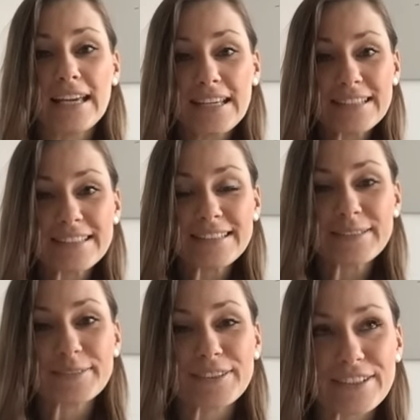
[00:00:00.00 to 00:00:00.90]

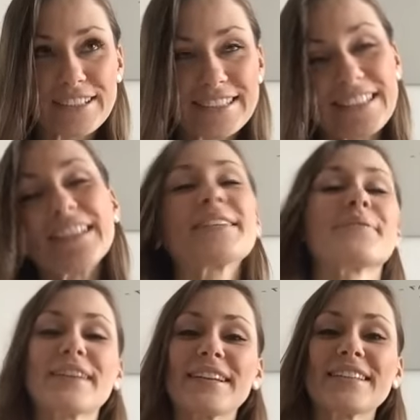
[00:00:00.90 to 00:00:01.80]
Ich, oh Gott,
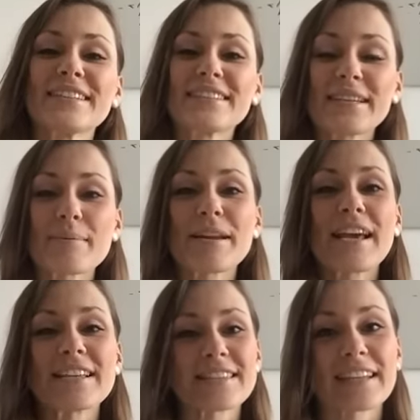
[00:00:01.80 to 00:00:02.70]
ich werde dieses Jahr
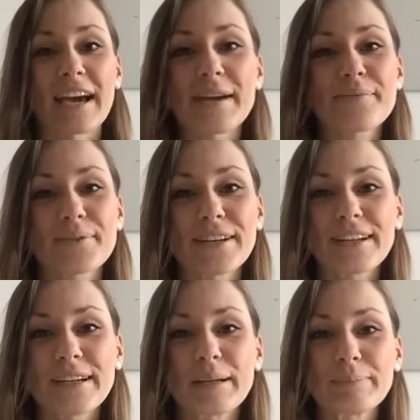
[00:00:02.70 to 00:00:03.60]
meine erste drei
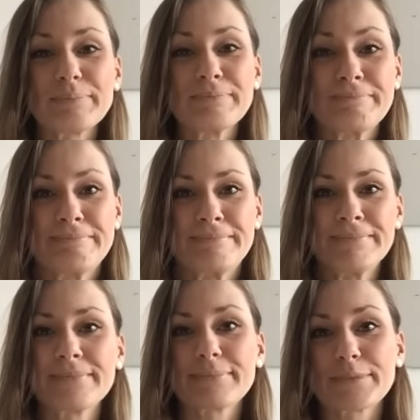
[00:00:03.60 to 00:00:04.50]
vorne haben. Hm,
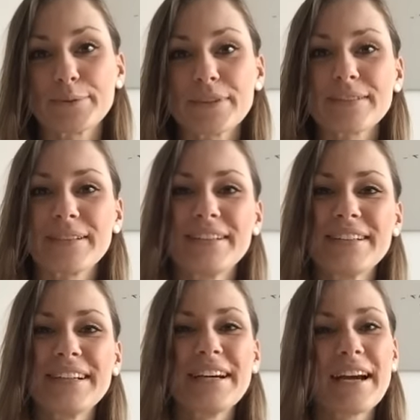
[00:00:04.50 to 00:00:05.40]
gut.
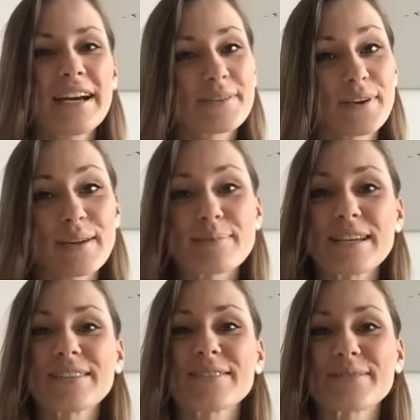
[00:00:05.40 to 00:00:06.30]
Ich werde am
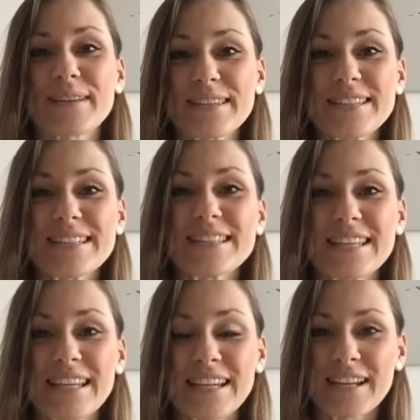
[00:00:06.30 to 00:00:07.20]

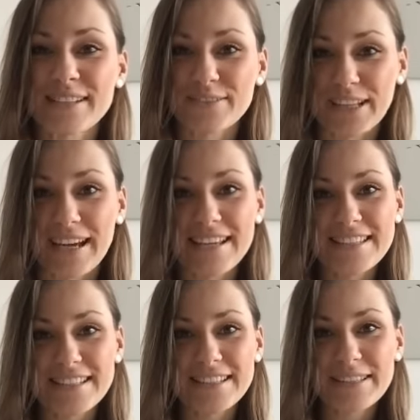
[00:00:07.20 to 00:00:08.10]
26.10., also
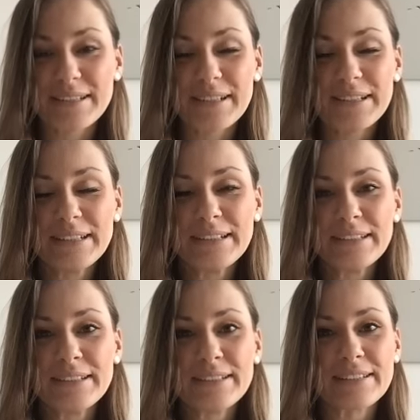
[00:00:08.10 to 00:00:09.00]
30.
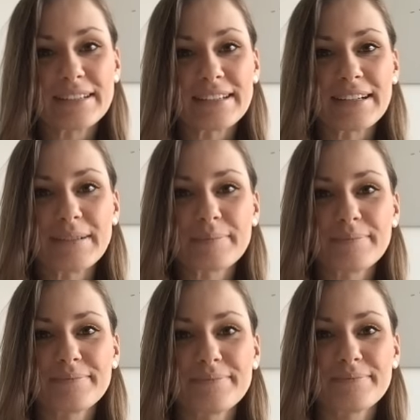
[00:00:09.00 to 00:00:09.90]
Ja,
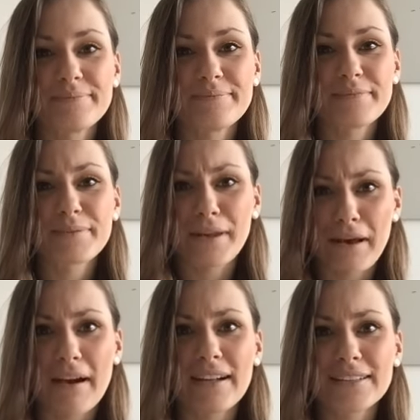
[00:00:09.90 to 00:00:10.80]
ich werde
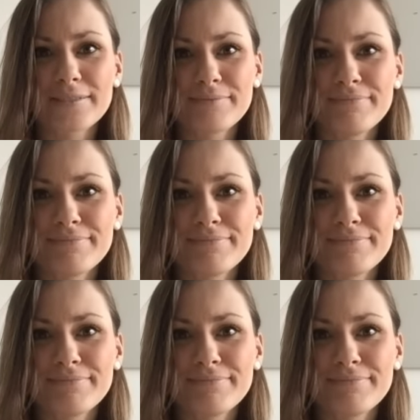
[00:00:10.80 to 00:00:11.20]
alt.